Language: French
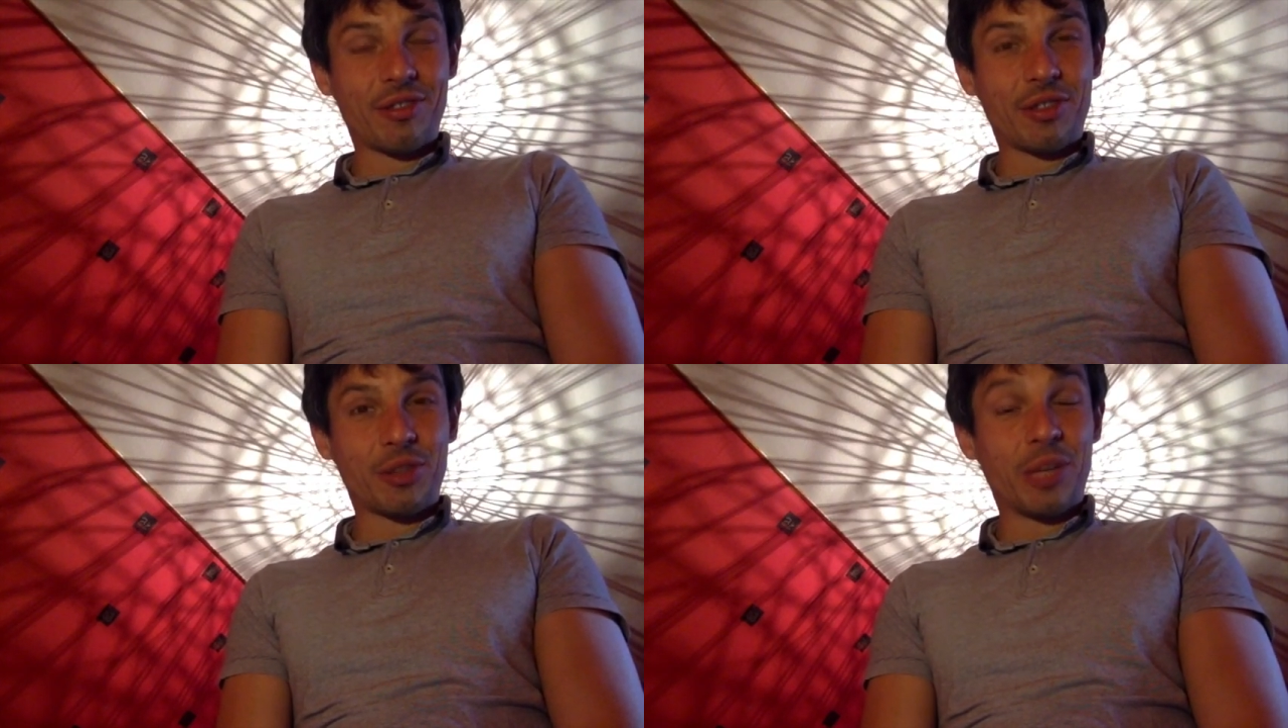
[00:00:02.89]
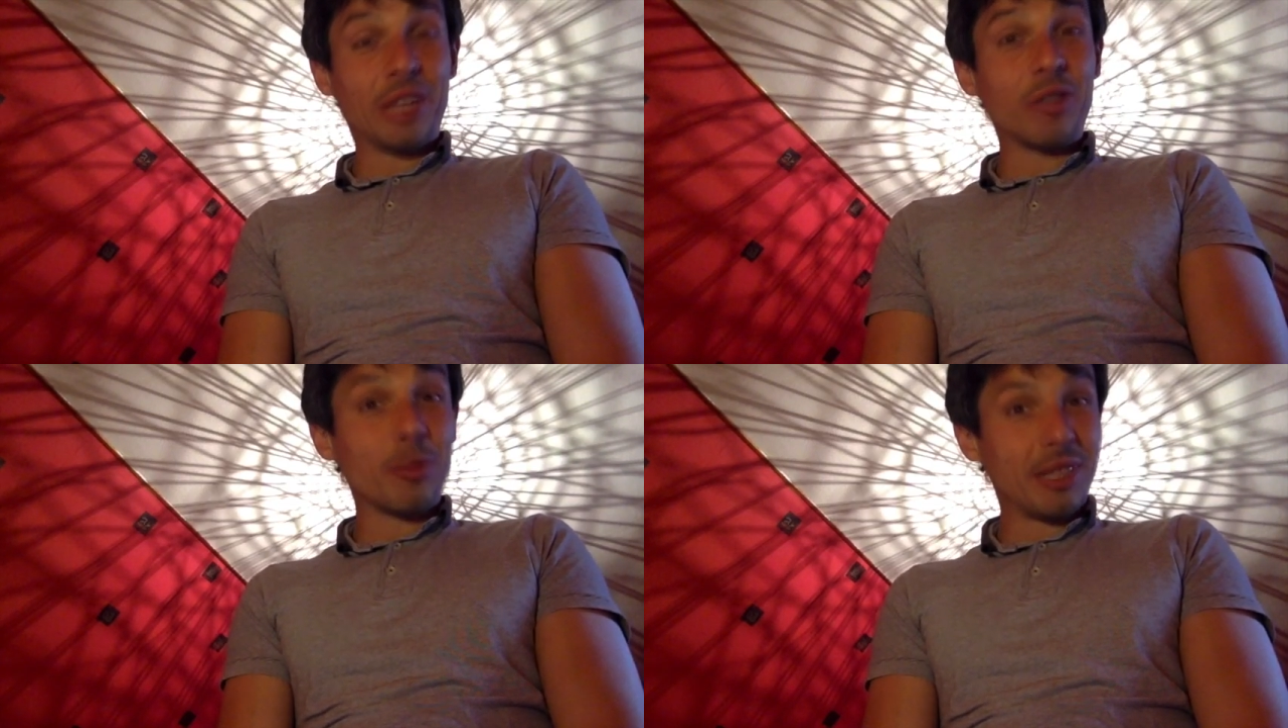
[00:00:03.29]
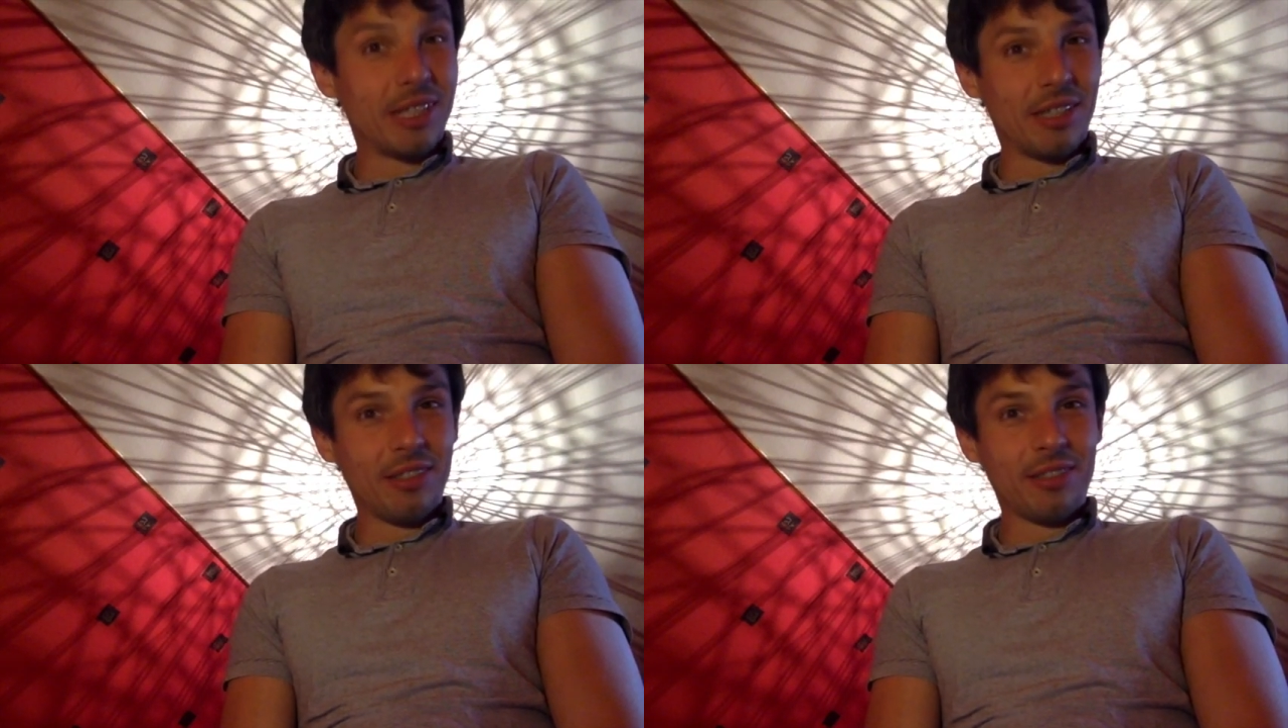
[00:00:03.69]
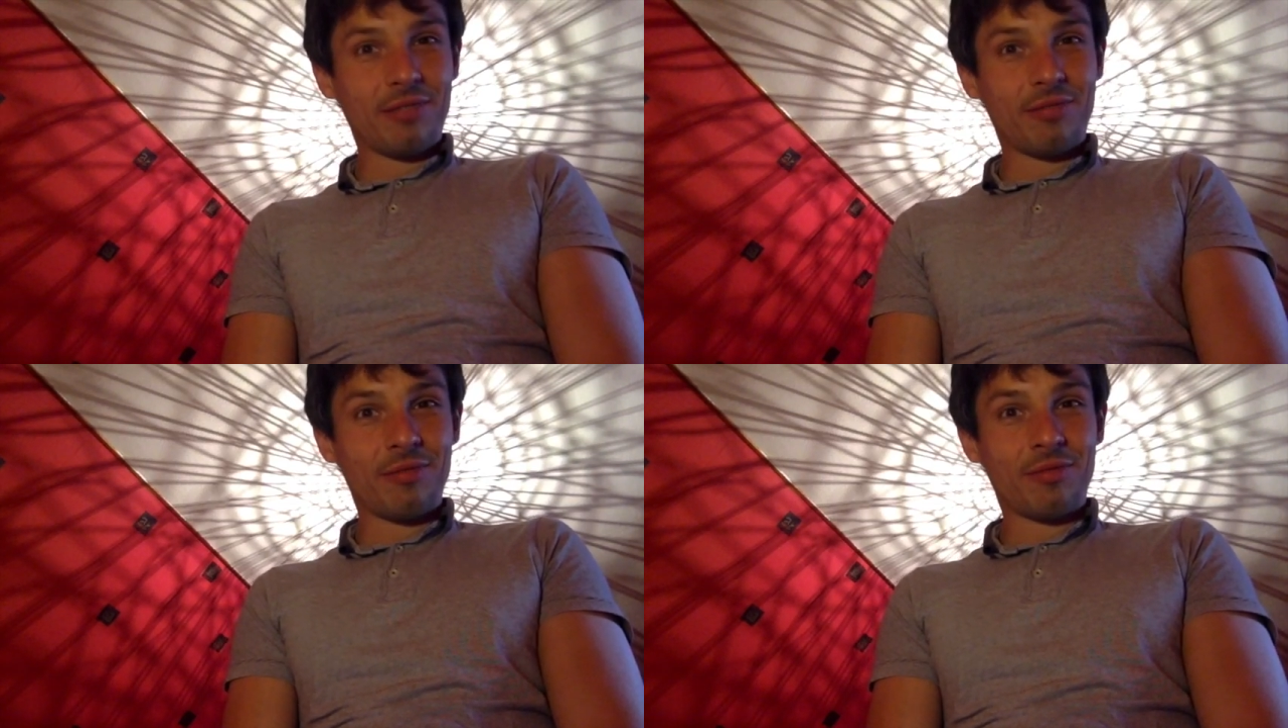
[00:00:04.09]
Je voulais être comédien
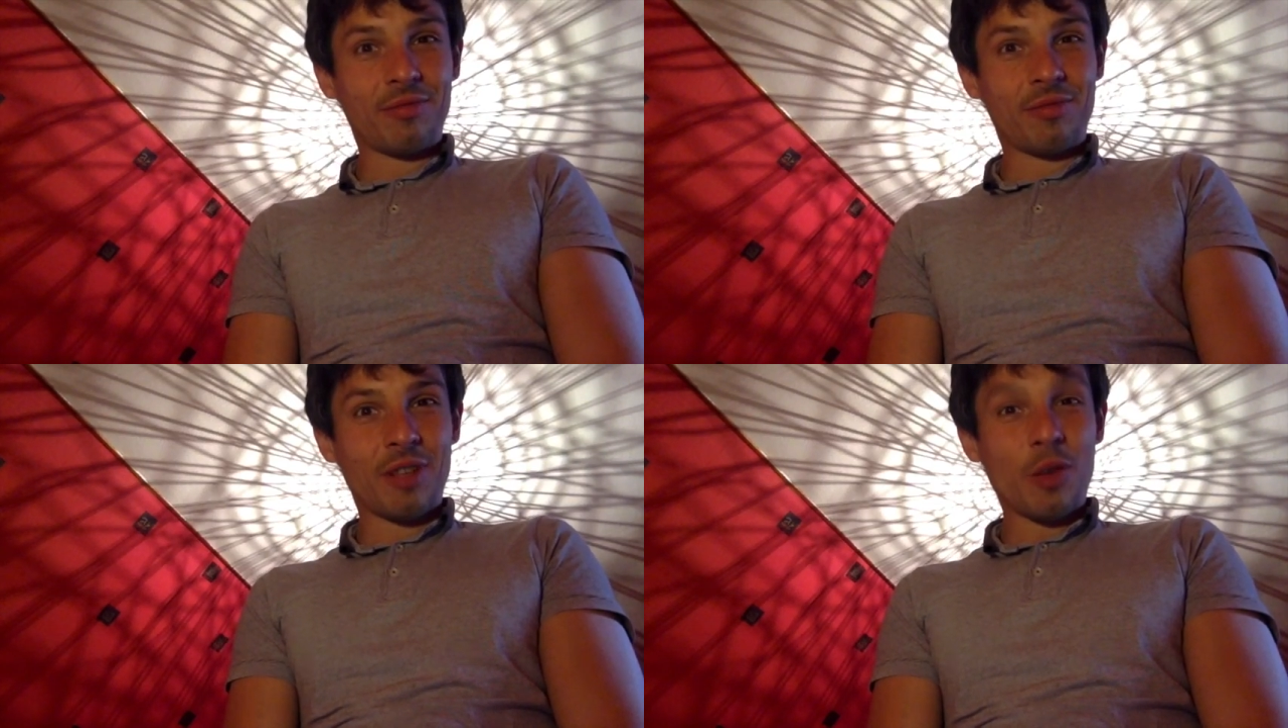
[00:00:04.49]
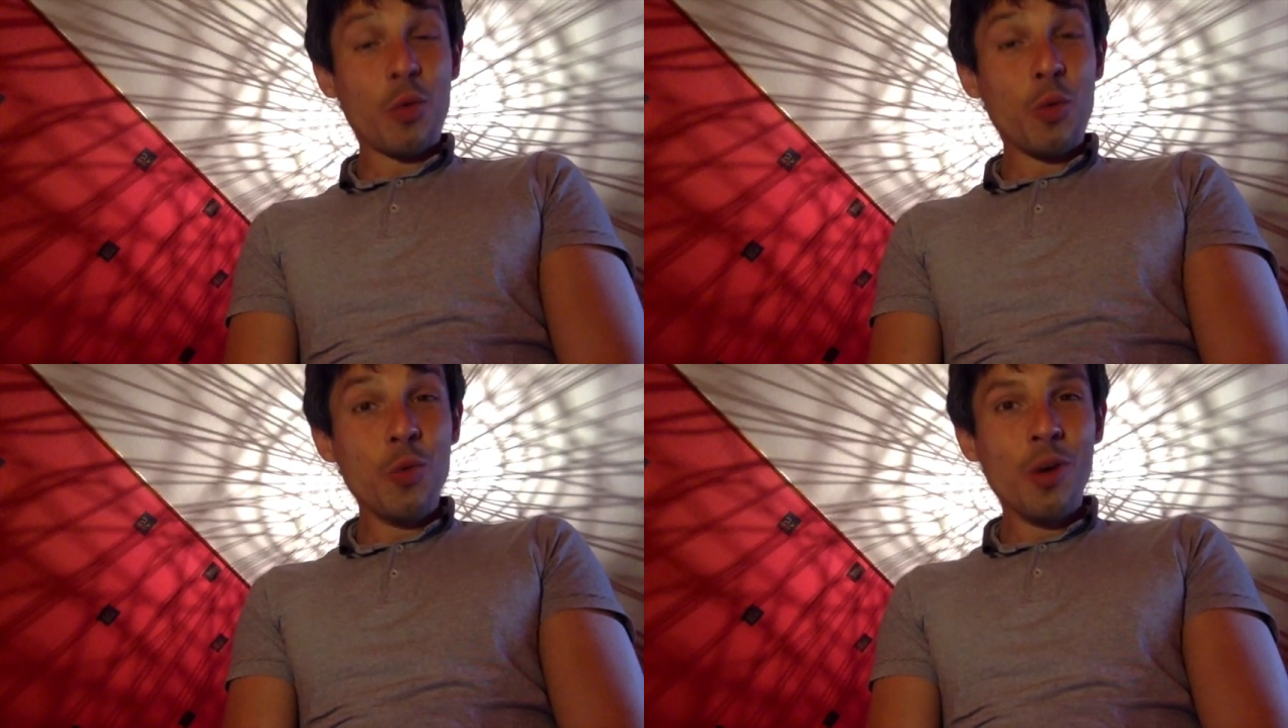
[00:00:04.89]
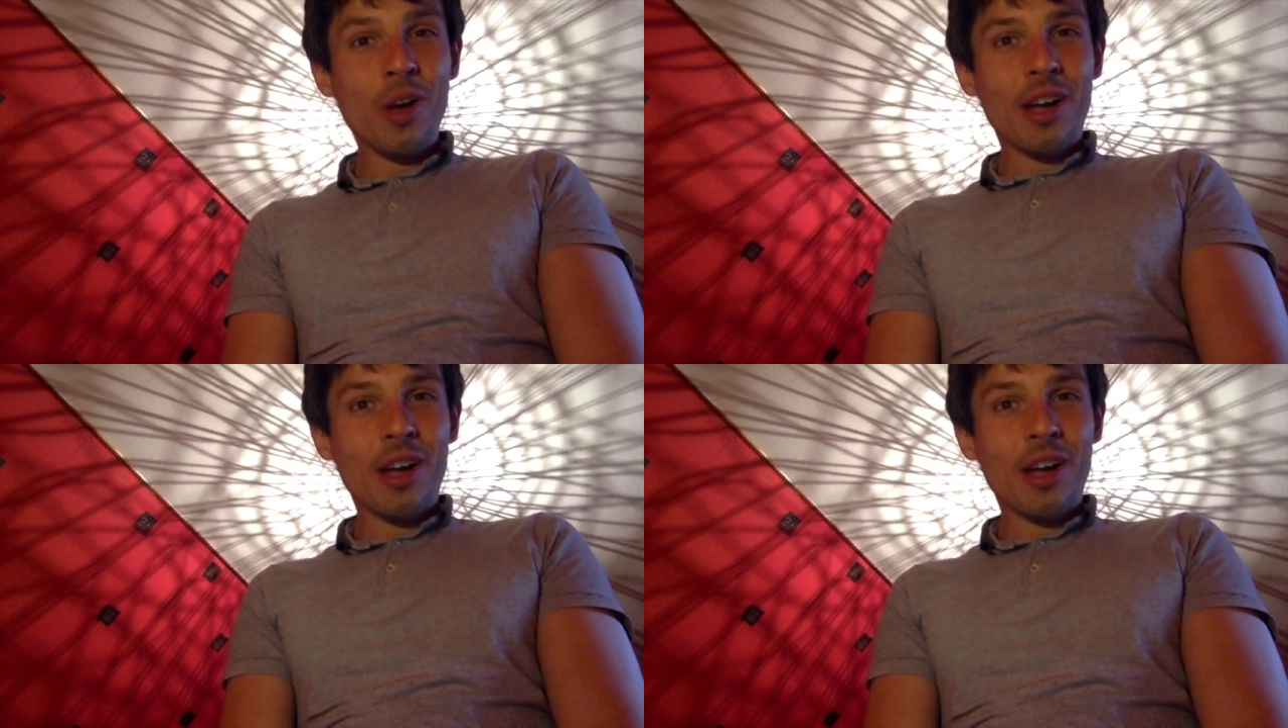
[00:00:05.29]
ou